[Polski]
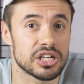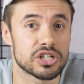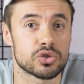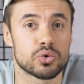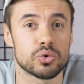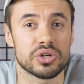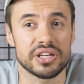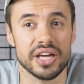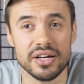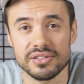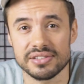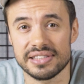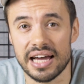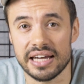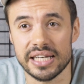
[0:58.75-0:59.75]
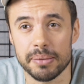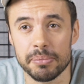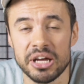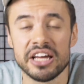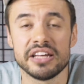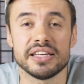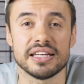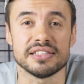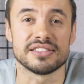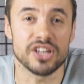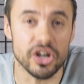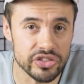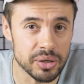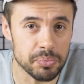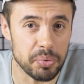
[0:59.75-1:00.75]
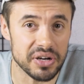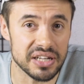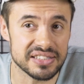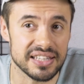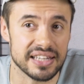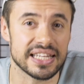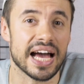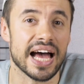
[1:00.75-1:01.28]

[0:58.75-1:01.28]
który jego zdaniem jest godny polecenia,